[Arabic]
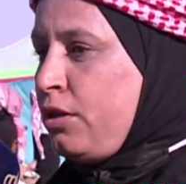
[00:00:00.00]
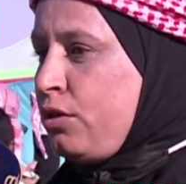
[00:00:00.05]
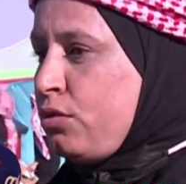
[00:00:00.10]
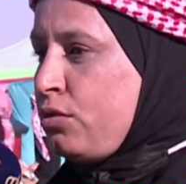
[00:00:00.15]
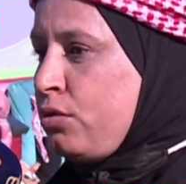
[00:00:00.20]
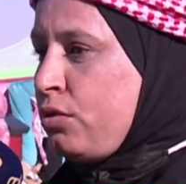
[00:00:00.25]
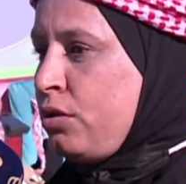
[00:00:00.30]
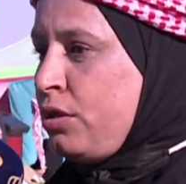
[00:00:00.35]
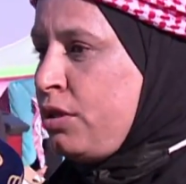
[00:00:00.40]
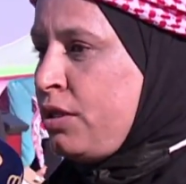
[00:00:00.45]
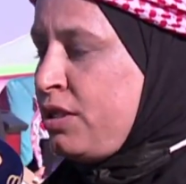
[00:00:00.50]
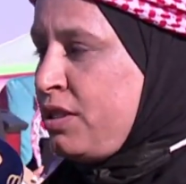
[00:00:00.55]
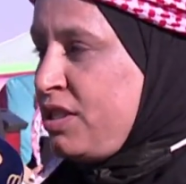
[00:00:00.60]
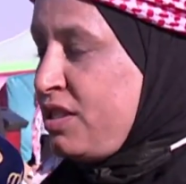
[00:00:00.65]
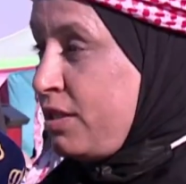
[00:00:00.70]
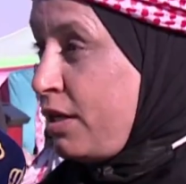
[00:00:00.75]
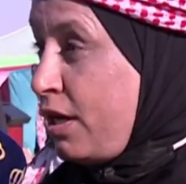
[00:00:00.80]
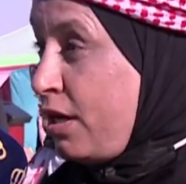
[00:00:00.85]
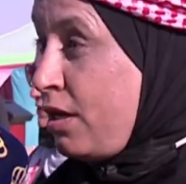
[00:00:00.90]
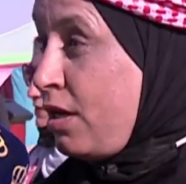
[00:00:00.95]
أنه
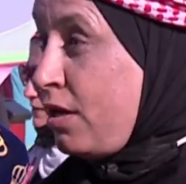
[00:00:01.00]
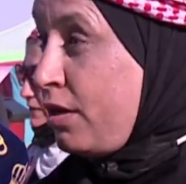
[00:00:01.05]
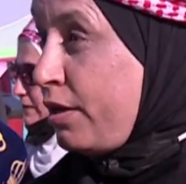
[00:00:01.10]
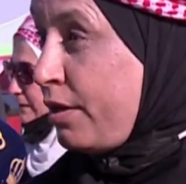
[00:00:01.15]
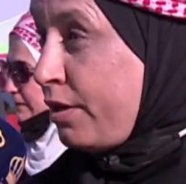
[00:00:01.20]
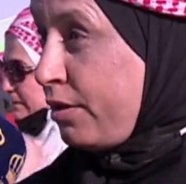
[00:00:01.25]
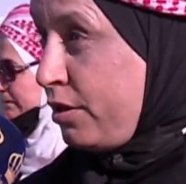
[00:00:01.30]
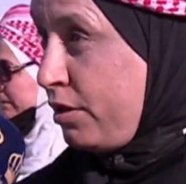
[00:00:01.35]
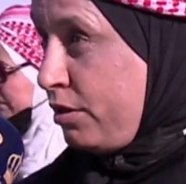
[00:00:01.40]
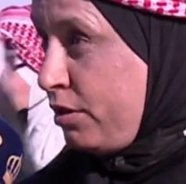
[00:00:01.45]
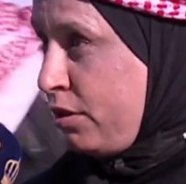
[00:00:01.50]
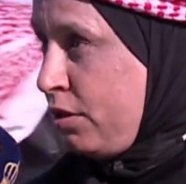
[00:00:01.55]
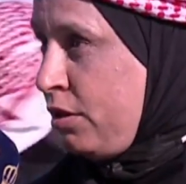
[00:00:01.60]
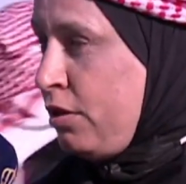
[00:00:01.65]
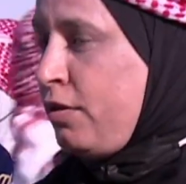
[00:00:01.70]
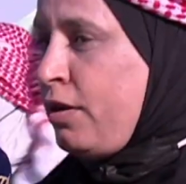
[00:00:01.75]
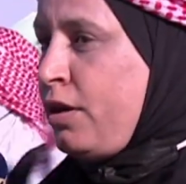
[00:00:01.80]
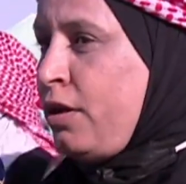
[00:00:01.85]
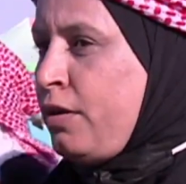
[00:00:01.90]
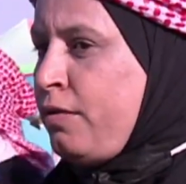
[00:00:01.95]
تزرع لها قرنية
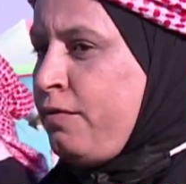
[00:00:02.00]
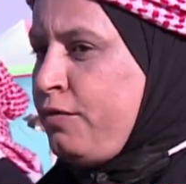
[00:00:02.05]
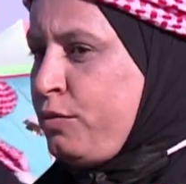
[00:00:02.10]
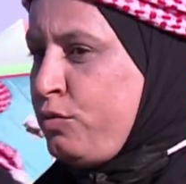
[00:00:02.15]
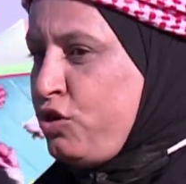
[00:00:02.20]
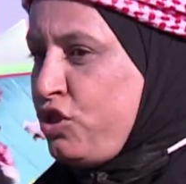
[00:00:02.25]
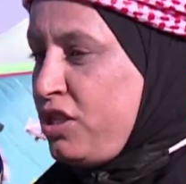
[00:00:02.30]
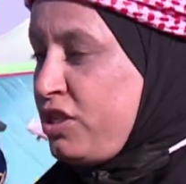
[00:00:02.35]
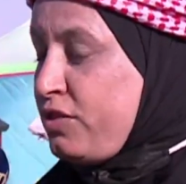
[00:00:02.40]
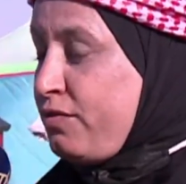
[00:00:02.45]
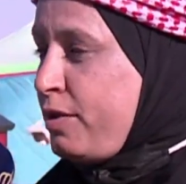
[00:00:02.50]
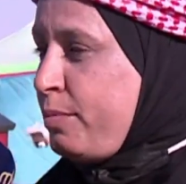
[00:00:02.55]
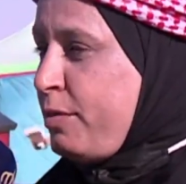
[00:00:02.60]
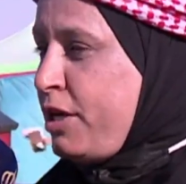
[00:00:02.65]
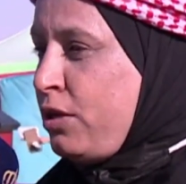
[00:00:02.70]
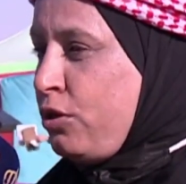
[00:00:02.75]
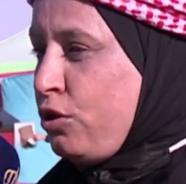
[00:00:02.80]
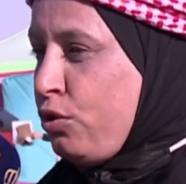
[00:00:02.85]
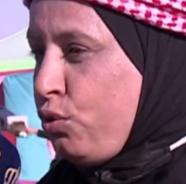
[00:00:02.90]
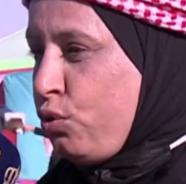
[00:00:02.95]
في مستشفى
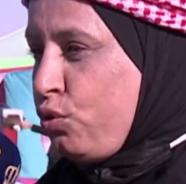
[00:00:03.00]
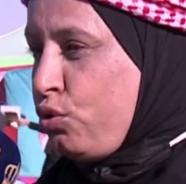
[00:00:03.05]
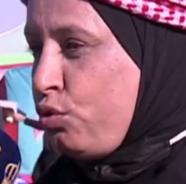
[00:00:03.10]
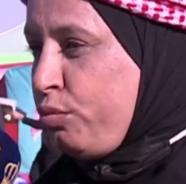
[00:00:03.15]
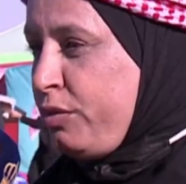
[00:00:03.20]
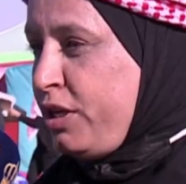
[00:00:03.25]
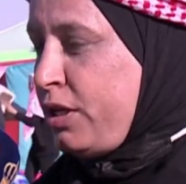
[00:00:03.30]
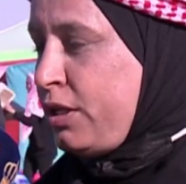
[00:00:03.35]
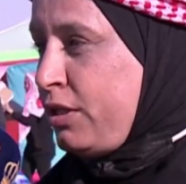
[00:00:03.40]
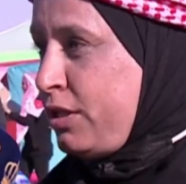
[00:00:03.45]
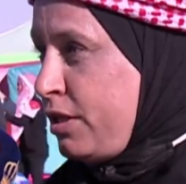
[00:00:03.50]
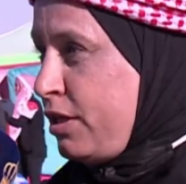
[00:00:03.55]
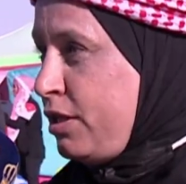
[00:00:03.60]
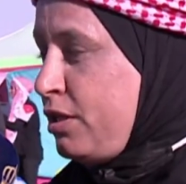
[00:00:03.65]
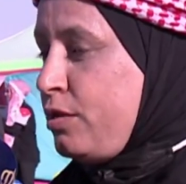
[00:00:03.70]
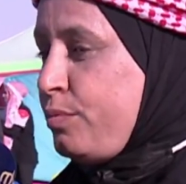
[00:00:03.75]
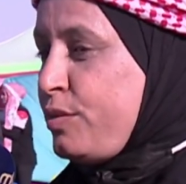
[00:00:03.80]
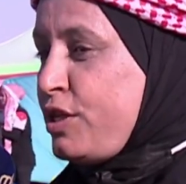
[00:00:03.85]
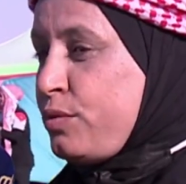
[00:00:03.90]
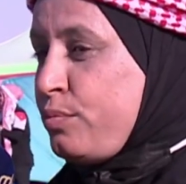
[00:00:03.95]
معان الحكومي عن طريق
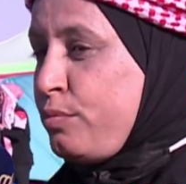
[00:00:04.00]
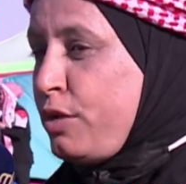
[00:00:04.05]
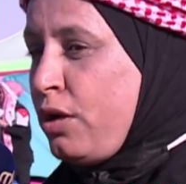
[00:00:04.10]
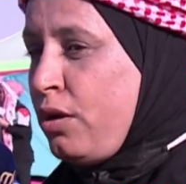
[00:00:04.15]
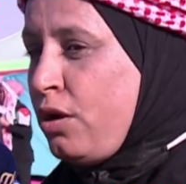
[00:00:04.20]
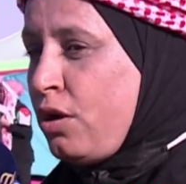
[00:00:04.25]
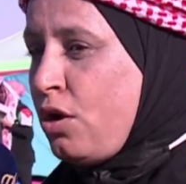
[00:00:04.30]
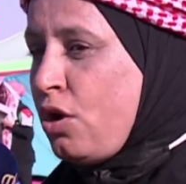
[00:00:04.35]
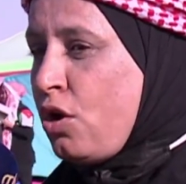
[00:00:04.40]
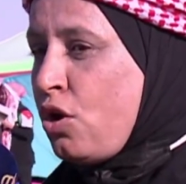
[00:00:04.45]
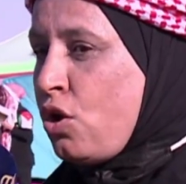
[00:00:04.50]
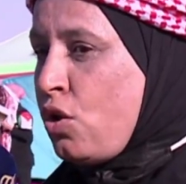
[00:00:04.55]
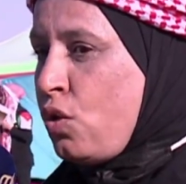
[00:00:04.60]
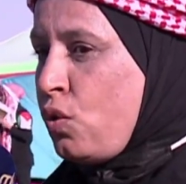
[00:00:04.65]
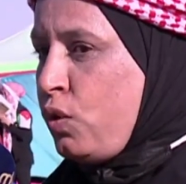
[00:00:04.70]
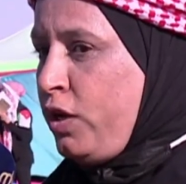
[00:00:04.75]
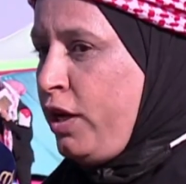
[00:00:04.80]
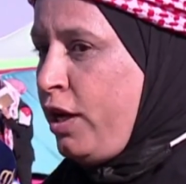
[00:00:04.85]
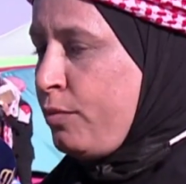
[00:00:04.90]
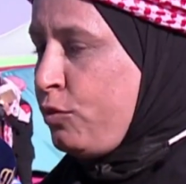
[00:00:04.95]
البصمة
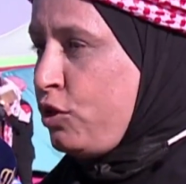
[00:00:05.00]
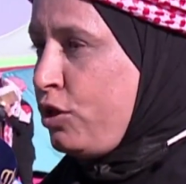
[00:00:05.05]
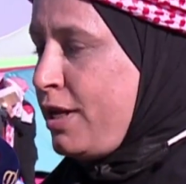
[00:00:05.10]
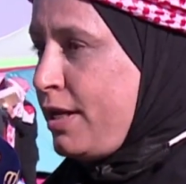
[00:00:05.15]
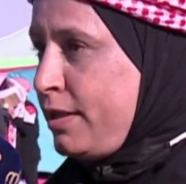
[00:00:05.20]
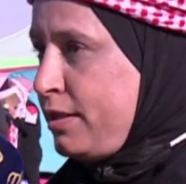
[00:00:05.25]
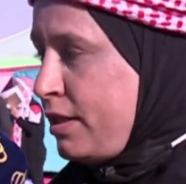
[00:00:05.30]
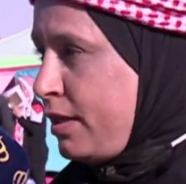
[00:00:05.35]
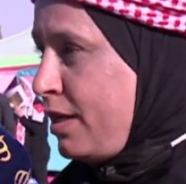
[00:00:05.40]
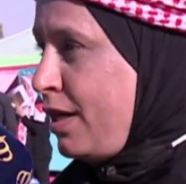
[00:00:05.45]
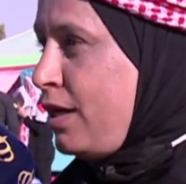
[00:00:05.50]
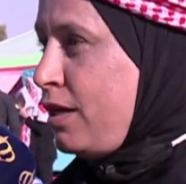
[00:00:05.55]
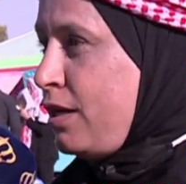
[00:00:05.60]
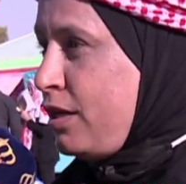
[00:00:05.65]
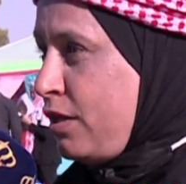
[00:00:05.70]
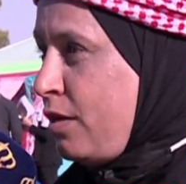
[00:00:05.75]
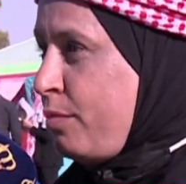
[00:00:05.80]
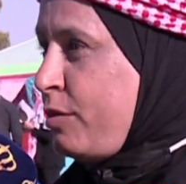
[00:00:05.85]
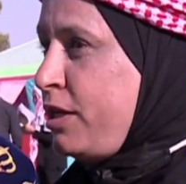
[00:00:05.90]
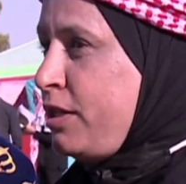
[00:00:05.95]
والحمد لله تكللت
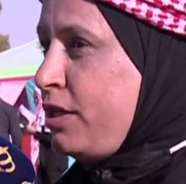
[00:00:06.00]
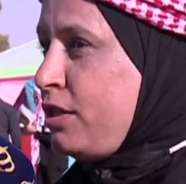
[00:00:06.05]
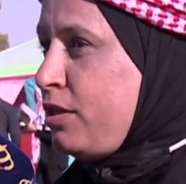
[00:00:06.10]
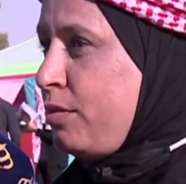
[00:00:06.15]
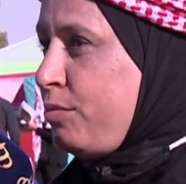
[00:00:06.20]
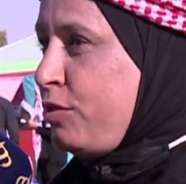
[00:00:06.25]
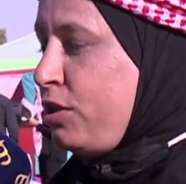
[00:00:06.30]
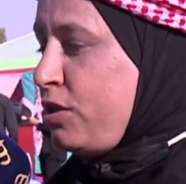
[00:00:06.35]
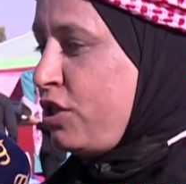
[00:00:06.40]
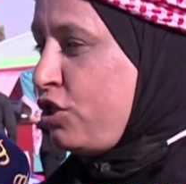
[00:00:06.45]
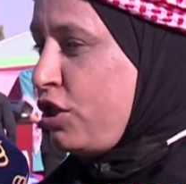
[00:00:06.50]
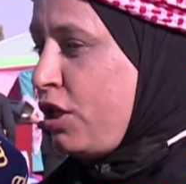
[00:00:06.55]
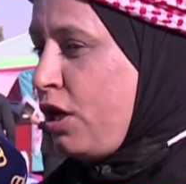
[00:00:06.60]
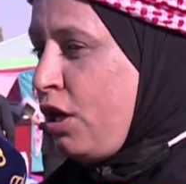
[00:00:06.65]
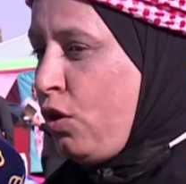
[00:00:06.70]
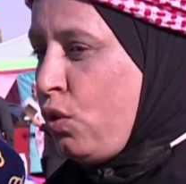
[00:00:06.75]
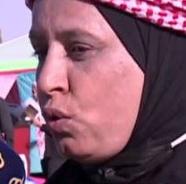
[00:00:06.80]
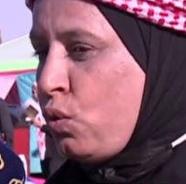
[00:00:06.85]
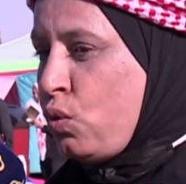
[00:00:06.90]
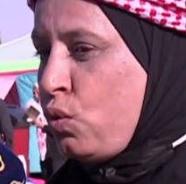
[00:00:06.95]
عمليتها بالنجاح
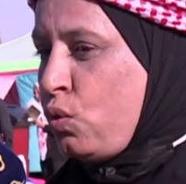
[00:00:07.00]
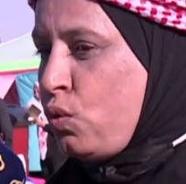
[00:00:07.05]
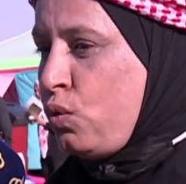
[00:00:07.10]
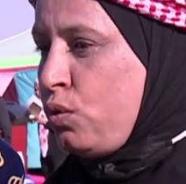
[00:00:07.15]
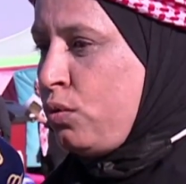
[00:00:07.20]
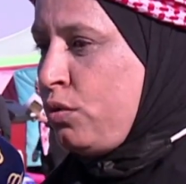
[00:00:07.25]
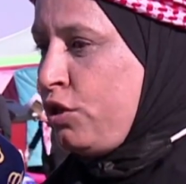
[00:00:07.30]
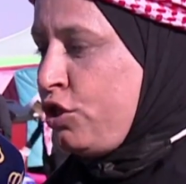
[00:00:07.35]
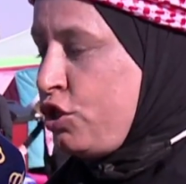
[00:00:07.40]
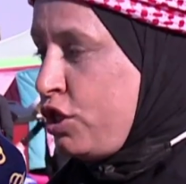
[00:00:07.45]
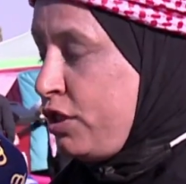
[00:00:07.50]
وإجت